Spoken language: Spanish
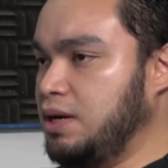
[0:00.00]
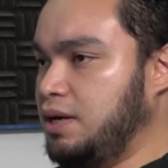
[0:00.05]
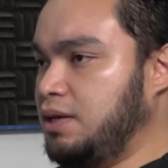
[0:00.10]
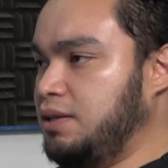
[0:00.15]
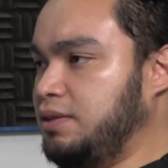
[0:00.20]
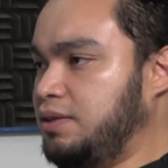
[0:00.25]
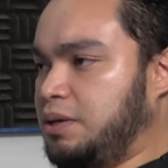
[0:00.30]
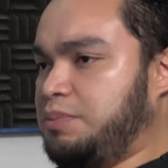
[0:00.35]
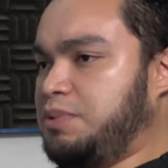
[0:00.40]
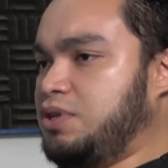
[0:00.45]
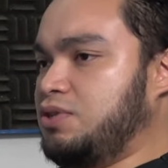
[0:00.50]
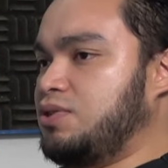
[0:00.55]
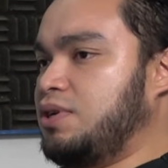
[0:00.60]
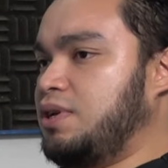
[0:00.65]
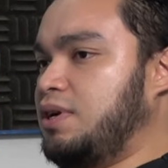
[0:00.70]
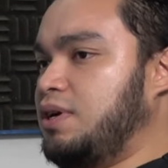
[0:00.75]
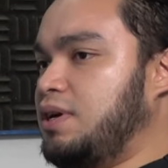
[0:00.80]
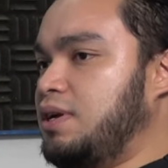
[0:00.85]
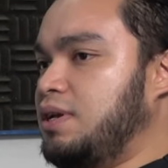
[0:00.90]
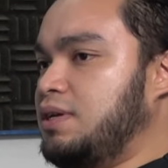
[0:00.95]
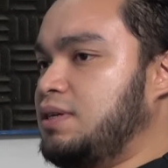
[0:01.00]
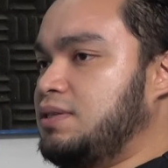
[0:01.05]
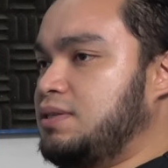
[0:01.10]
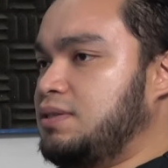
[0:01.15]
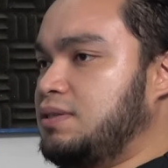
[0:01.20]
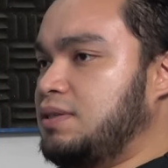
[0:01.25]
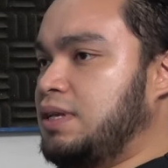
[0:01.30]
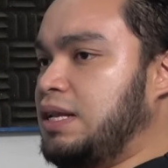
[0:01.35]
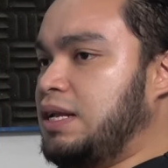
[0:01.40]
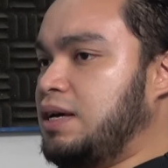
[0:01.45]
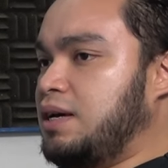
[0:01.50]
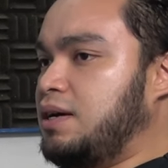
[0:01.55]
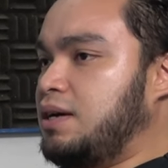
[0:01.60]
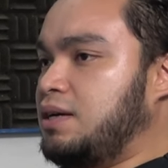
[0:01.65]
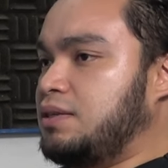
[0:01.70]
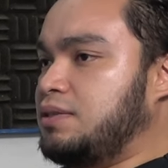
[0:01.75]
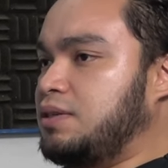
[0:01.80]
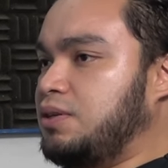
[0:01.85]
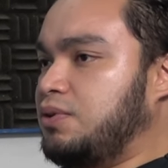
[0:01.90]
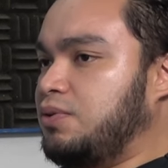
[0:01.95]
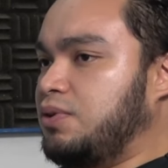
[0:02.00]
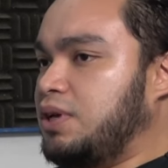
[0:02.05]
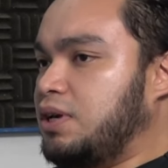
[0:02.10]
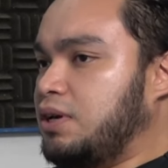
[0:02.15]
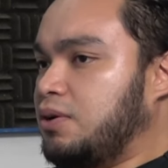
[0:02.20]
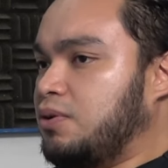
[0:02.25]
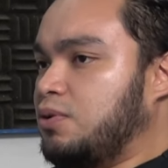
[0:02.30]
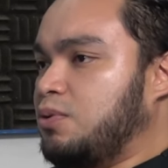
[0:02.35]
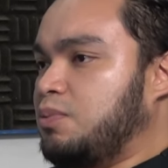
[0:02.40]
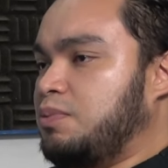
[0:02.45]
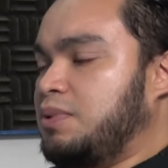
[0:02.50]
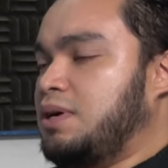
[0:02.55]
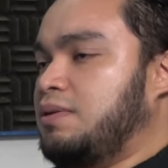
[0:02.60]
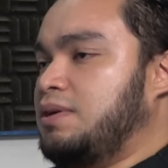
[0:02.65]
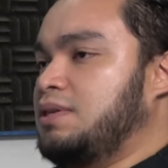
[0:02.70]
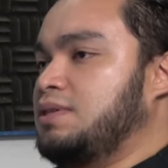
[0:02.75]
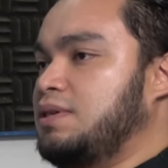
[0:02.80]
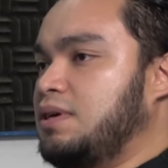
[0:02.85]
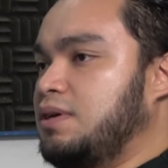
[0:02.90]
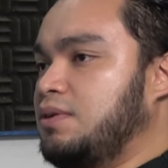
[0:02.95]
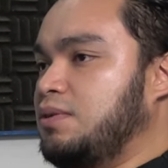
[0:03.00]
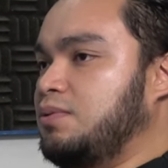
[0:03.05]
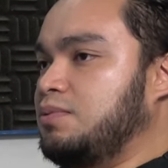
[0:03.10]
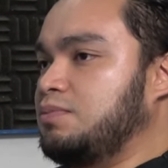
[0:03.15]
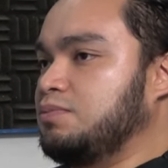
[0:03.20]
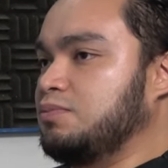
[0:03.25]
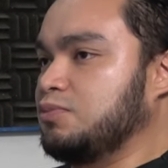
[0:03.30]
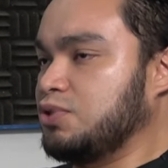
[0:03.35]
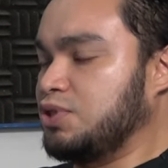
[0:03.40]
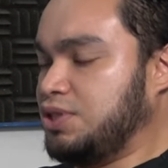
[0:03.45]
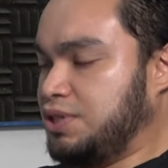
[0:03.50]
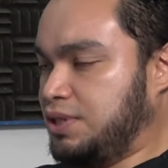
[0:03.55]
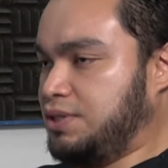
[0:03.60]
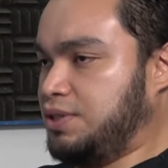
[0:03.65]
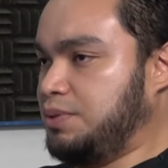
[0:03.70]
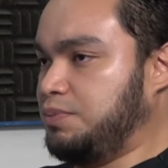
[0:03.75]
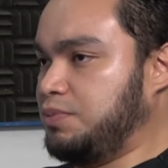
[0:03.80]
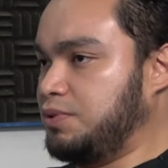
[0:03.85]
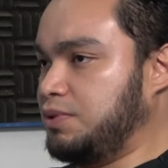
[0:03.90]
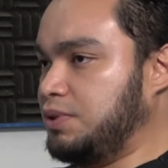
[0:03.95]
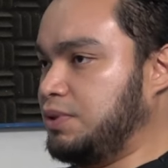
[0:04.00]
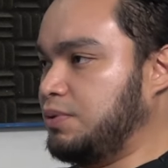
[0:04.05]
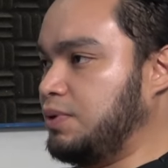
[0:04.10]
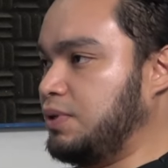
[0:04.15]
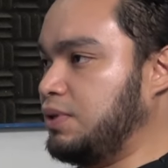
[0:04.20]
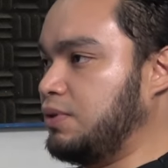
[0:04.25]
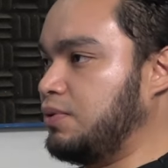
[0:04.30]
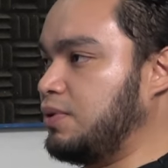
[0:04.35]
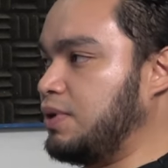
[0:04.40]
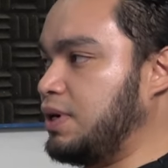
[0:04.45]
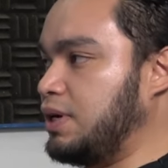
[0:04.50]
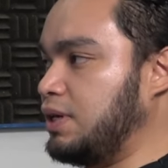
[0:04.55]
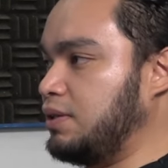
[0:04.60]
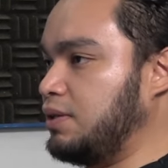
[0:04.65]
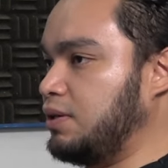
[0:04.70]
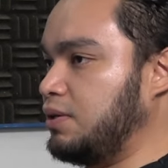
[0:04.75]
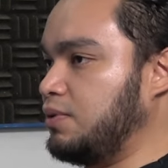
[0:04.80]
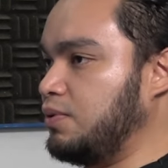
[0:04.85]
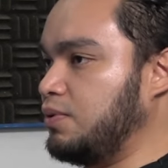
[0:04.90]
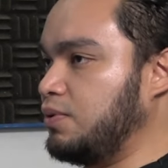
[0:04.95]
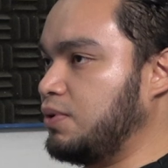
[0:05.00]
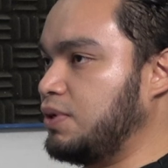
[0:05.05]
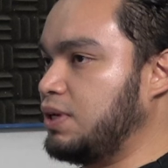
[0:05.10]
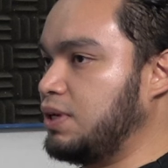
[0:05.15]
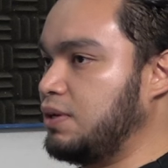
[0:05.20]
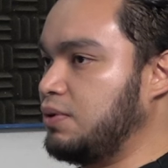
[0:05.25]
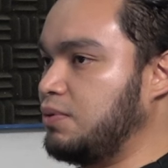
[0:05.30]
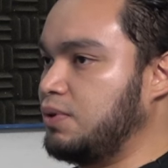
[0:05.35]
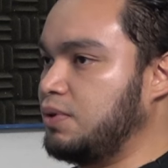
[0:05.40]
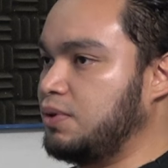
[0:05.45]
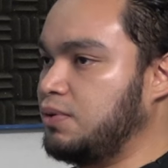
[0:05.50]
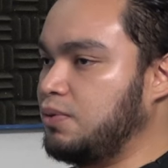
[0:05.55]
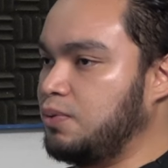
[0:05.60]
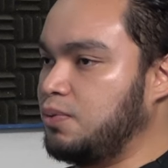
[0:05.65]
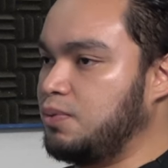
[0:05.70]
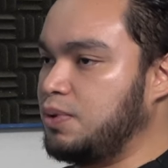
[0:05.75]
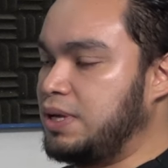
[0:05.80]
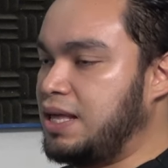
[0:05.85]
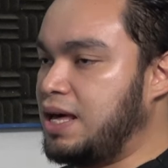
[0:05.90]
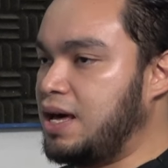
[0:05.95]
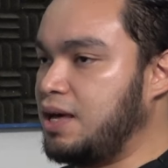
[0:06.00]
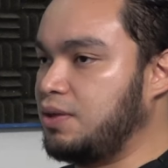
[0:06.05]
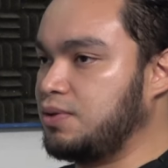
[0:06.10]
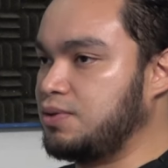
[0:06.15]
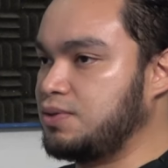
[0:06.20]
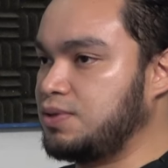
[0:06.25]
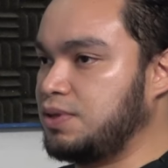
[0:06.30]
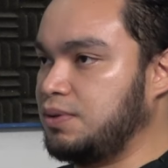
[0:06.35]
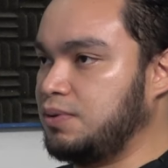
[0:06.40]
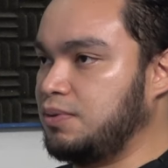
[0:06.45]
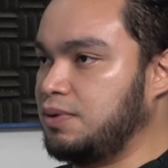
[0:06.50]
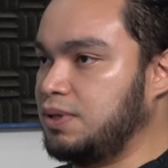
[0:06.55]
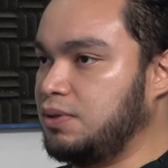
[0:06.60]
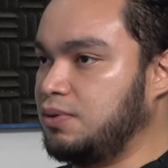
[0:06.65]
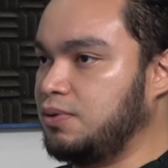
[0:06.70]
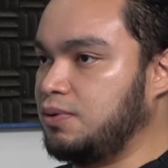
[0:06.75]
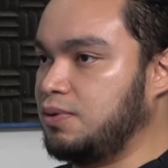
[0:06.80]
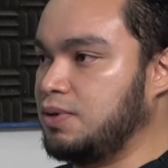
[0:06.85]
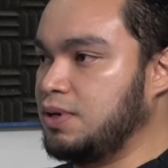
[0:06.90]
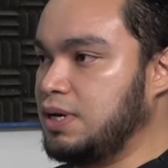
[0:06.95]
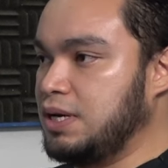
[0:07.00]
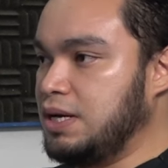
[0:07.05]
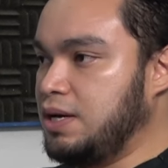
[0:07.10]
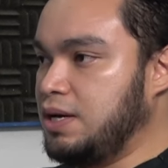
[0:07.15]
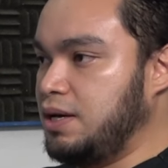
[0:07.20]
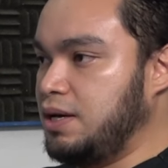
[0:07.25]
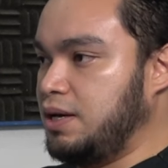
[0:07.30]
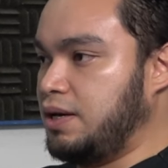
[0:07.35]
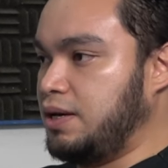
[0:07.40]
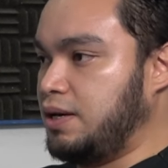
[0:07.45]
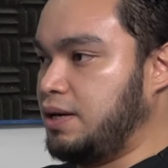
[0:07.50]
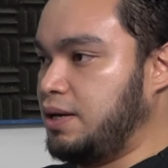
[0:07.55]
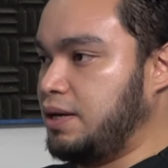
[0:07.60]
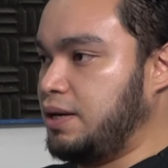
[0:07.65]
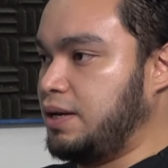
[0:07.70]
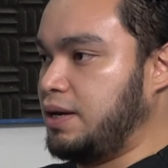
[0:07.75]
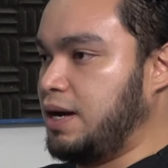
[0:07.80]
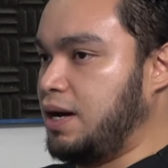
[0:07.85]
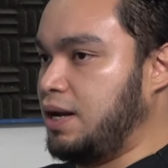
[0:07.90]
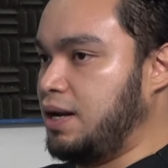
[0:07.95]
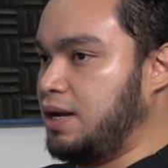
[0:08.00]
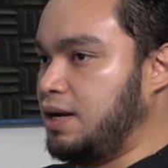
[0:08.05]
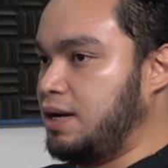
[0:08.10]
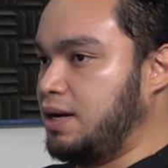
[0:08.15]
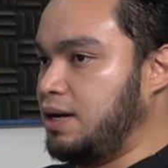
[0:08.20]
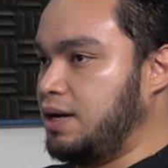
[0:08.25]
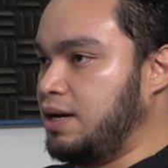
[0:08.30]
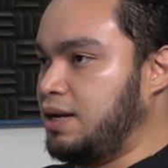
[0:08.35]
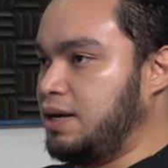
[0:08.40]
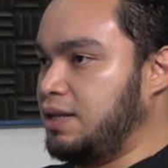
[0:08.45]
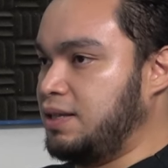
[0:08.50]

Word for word: En términos generales, la cirugía de columna ha avanzado muchísimo en cuanto a tecnología, en cuanto a cuidados, en cuanto eh, a, la,